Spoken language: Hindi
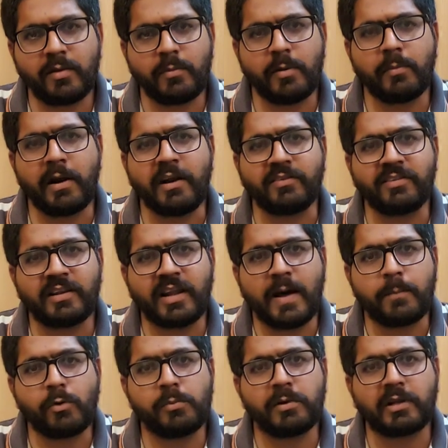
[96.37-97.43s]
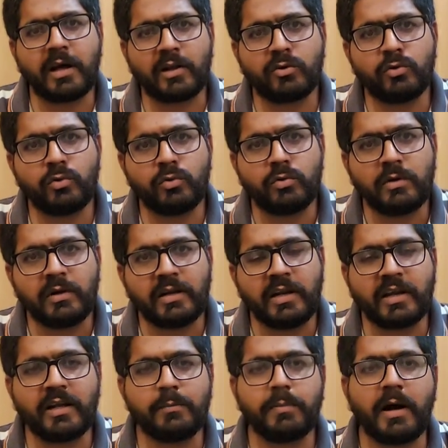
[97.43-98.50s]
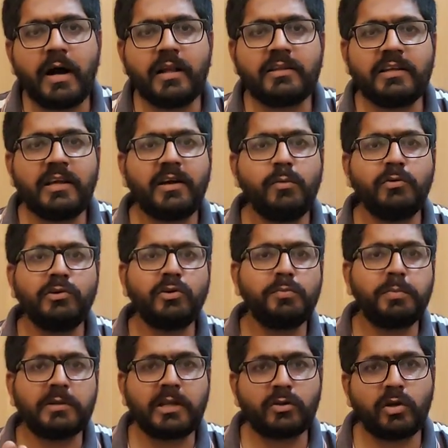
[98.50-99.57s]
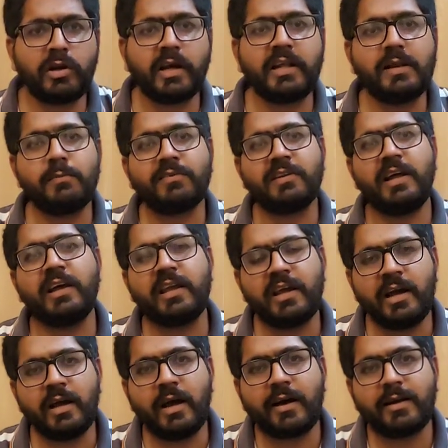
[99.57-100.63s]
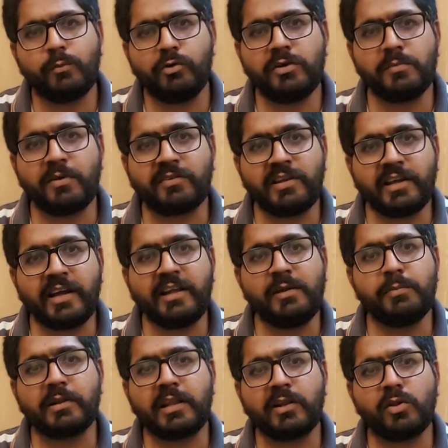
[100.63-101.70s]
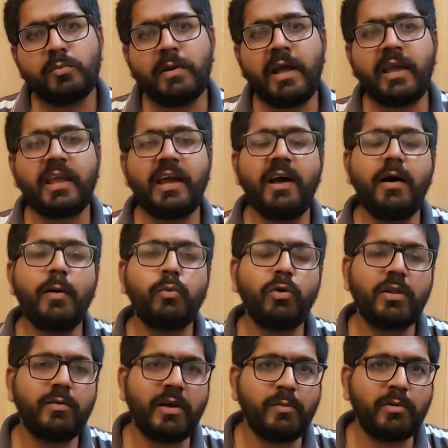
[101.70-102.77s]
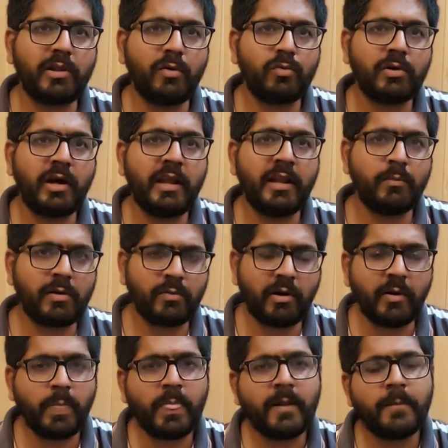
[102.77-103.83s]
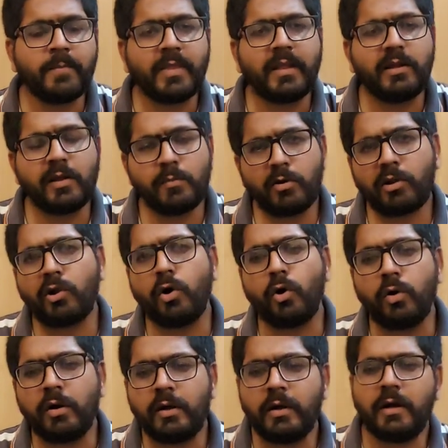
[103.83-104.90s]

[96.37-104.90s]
कि मैं मेडिसन आपको बता दूँ लेकिन बात यह कि मुझे को पता तो लगे ना मसला क्या है अगर मुझे मसले का ही नहीं पता तो मैं क्या आपको दवाई बताऊँगा नंबर वन नंबर दो